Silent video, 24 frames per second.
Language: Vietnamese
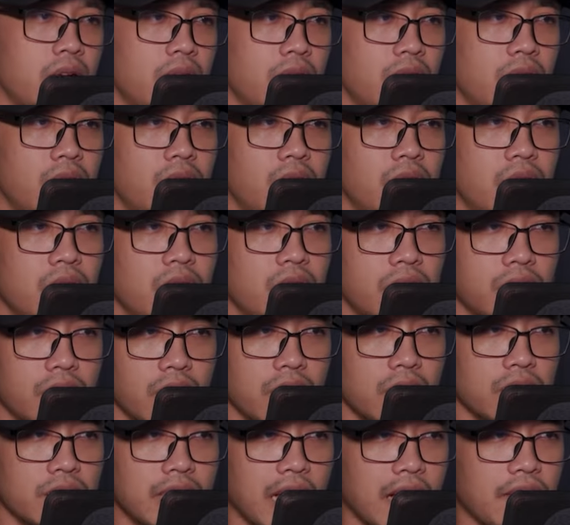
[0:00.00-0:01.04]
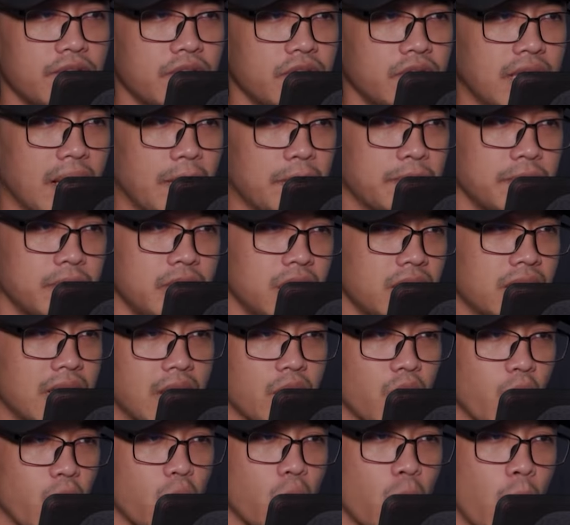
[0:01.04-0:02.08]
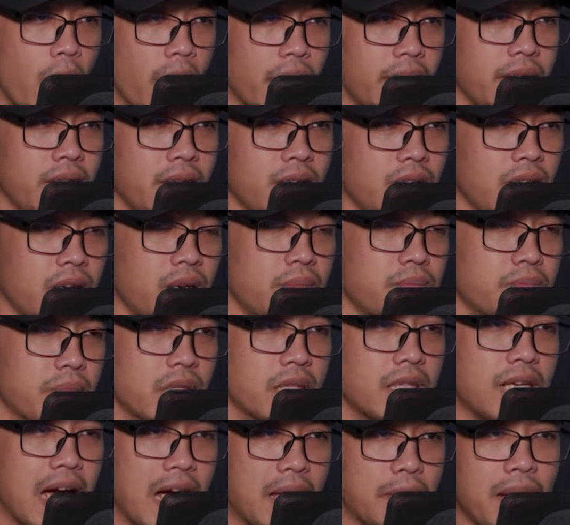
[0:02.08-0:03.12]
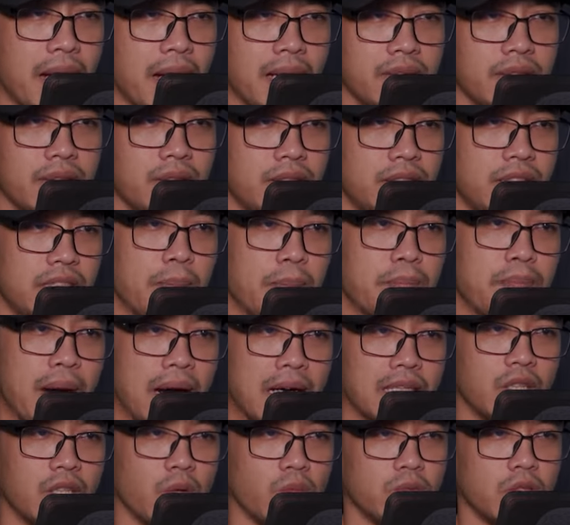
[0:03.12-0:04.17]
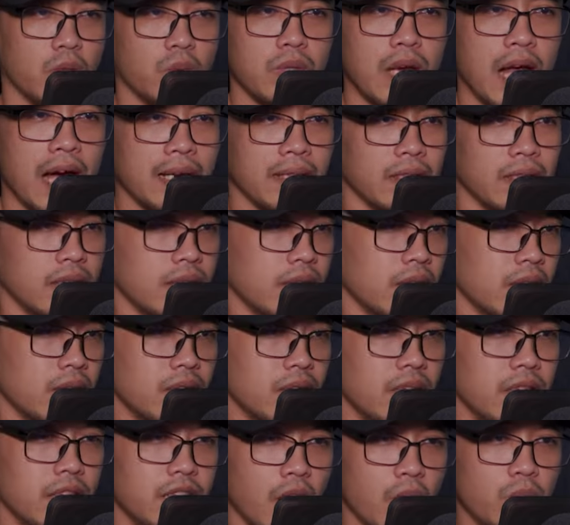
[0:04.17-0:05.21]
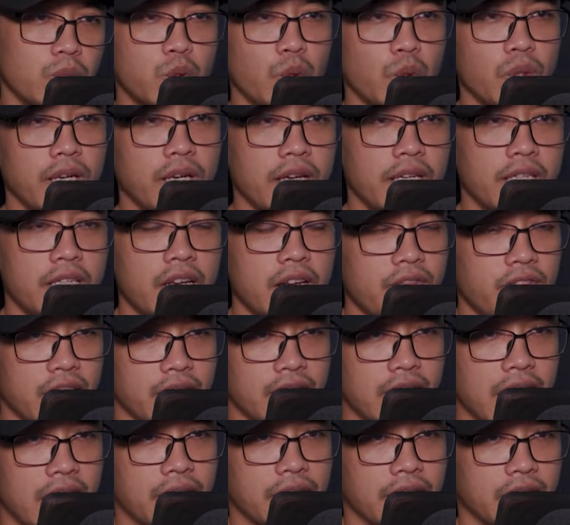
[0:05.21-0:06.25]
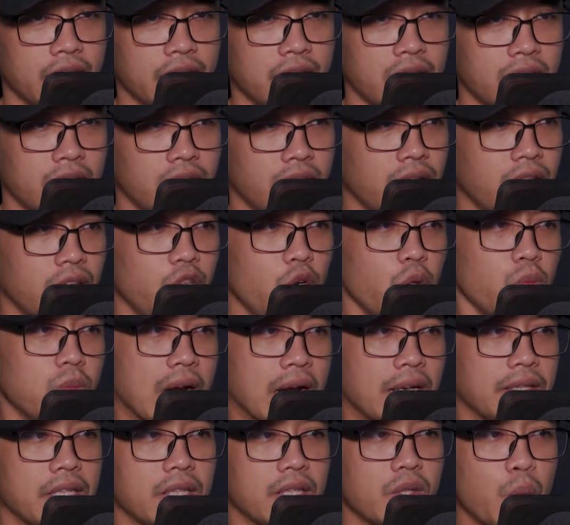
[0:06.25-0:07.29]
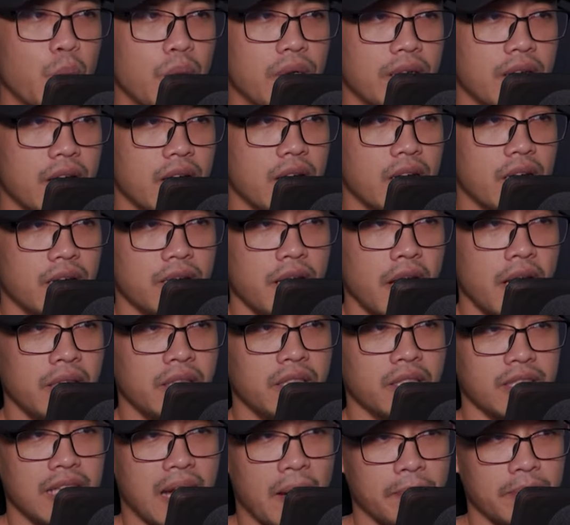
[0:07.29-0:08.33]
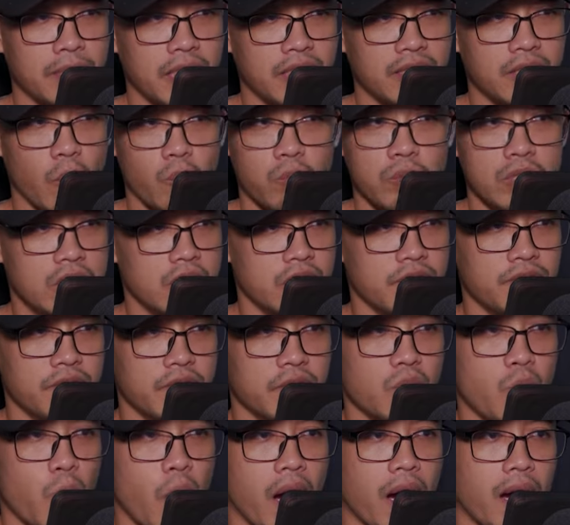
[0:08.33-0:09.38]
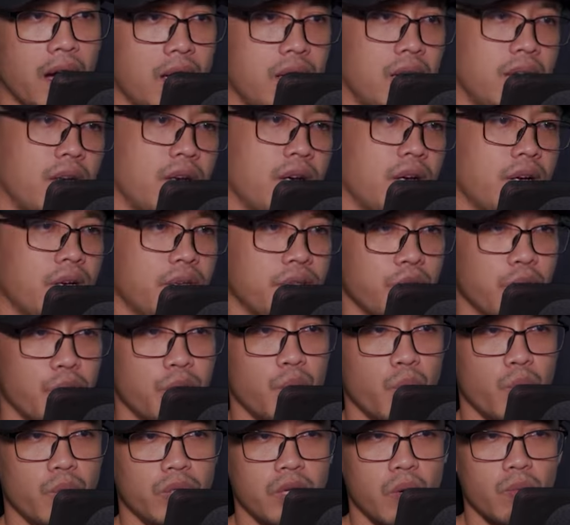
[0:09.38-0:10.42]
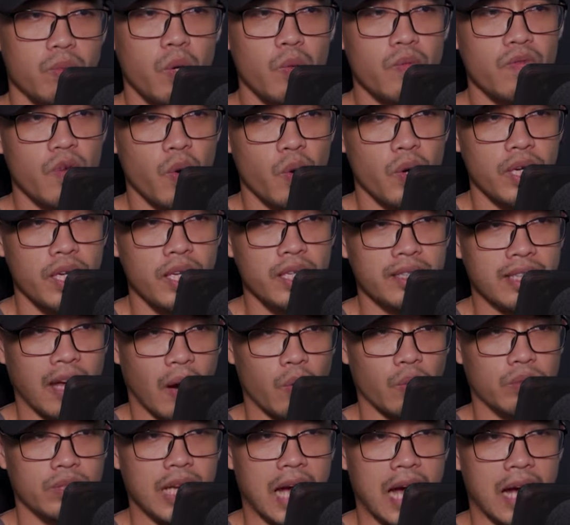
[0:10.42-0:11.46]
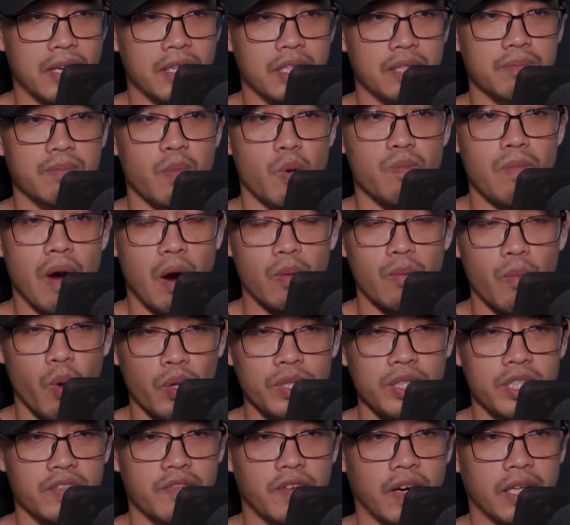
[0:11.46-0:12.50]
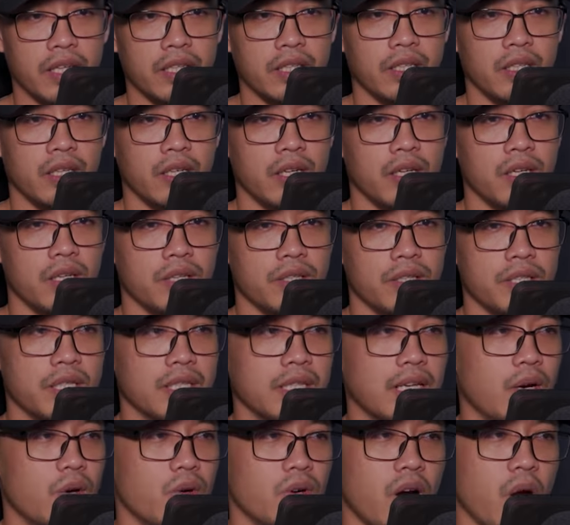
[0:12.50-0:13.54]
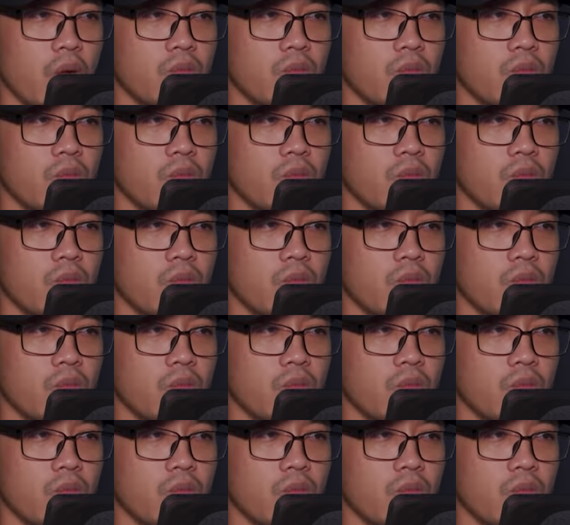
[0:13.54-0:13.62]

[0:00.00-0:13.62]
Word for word: Thác Sâm lấy tinh điểm để hấp thu đốt ngón tay này, thuộc này rất mạnh, hắn còn có thể nuốt vào được cao thủ bước thứ ba. Sức mạnh tinh điểm của cổ thần, mặc dù đốt ngón tay của cổ thần này ẩn chứa ý chí, Thác Sâm hắn muốn cắn nuốt cũng cực kỳ khó khăn.